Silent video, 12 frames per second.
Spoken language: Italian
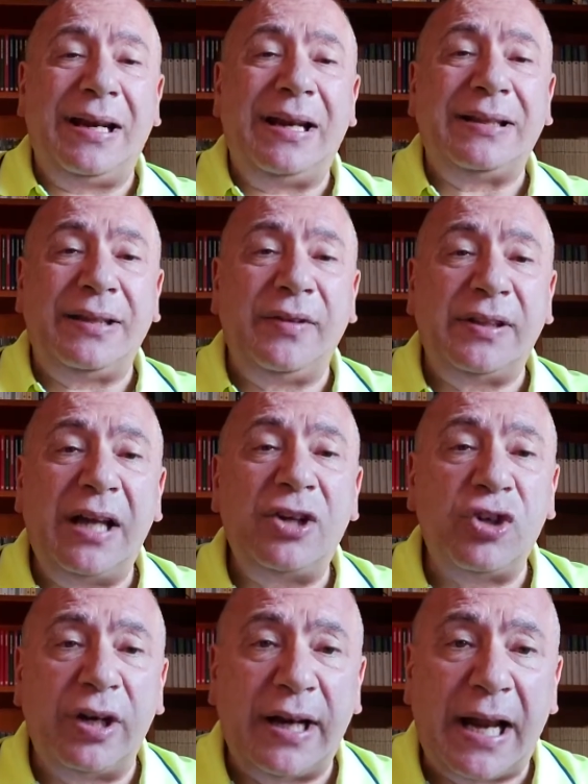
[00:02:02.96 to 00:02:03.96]
relatività
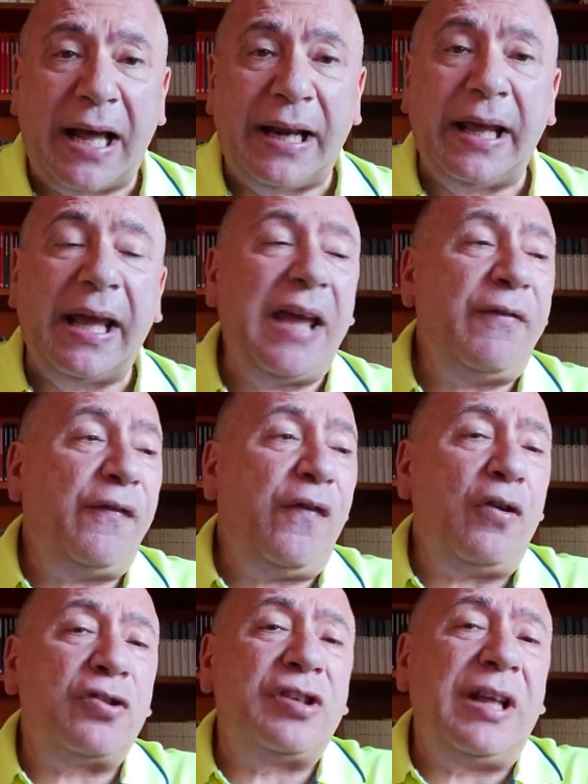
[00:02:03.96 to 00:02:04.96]
generale è
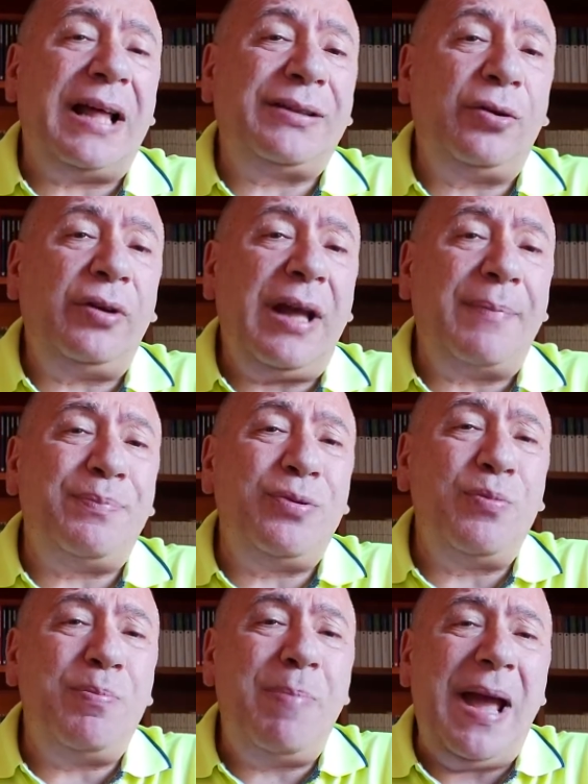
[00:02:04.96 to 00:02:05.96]
forse la teoria
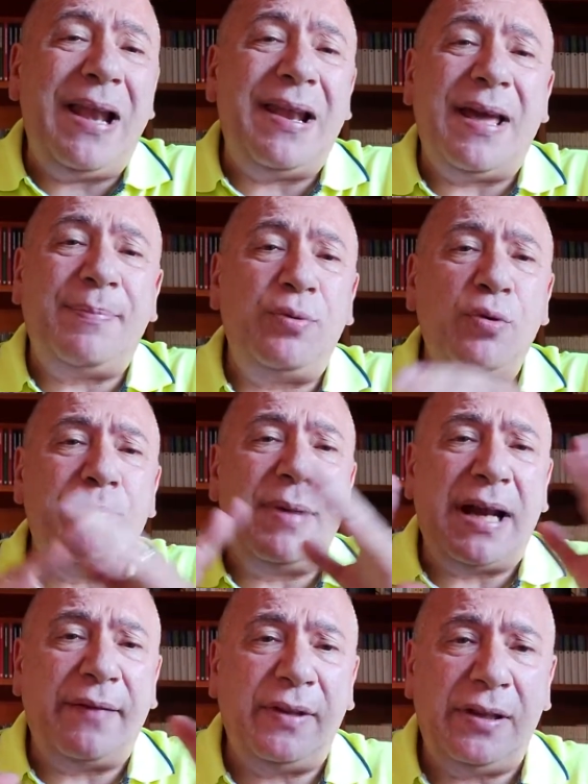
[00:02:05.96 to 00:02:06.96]
più bella e più
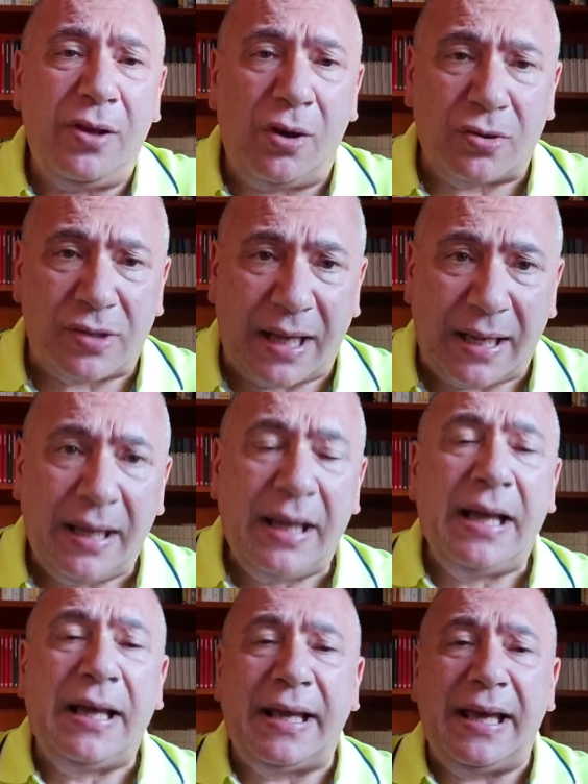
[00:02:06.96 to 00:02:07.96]
meravigliosa
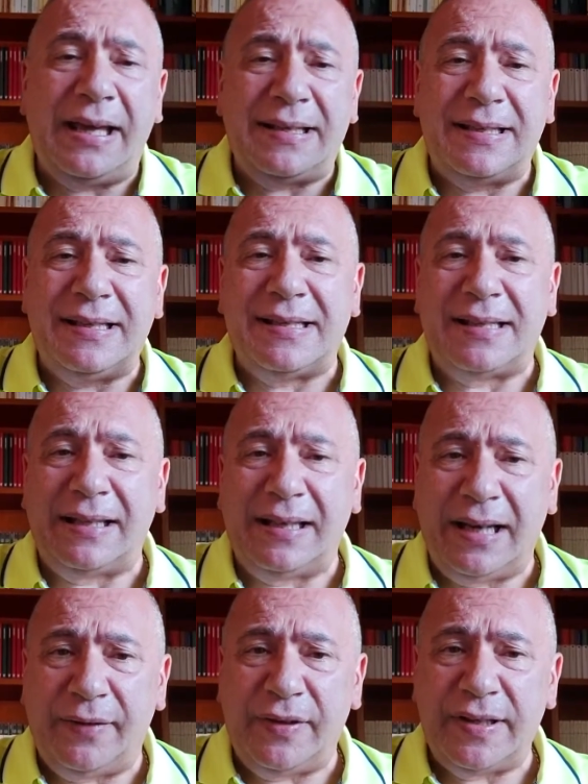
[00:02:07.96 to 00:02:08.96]
che esista
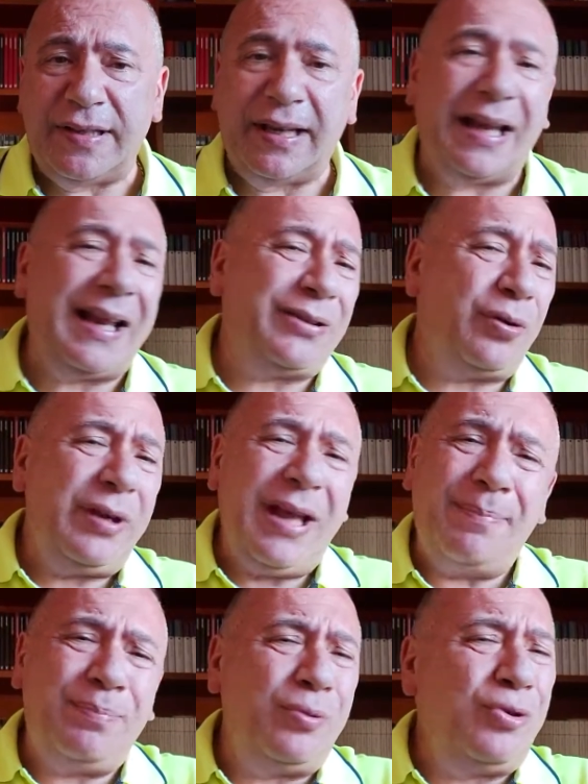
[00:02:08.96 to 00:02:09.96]
della fisica, la teoria
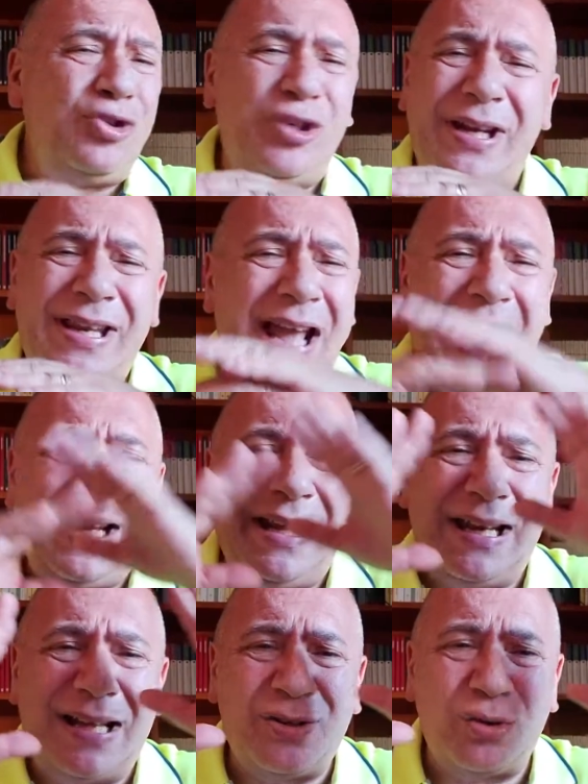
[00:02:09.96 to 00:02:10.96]
più geniale
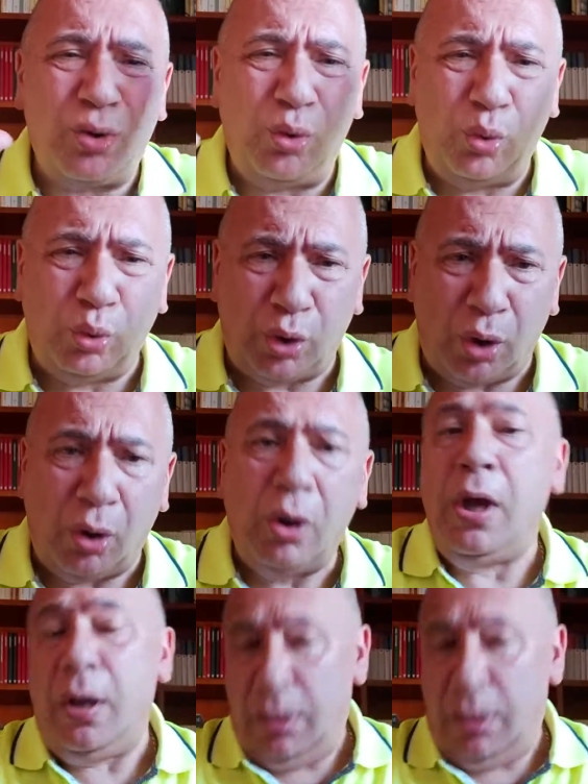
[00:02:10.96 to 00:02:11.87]
in assoluto,